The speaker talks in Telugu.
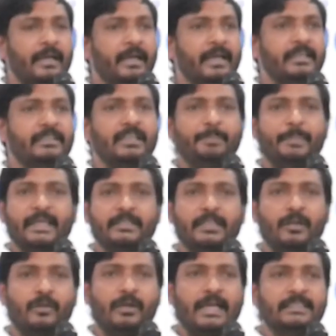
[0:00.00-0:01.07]
ఏదైతే
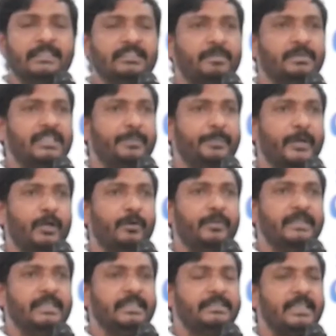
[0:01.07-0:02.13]
పెద్దలు రాజ్యసభ సభ్యులు
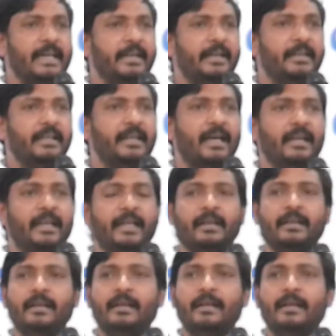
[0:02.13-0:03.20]
విజయసాయిరెడ్డి గారి
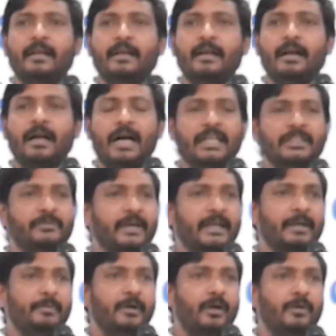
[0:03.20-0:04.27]

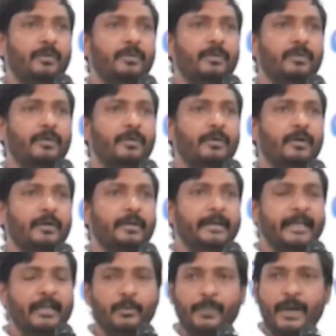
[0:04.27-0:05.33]
ఆధ్వర్యంలో
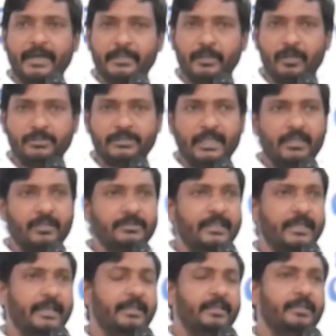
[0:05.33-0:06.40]
నేను పార్టీలో చేరటం
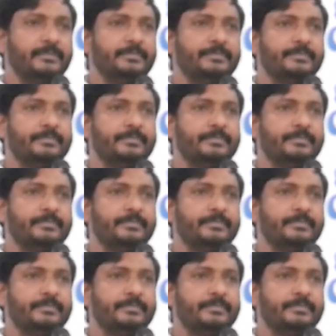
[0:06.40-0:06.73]
జరిగింది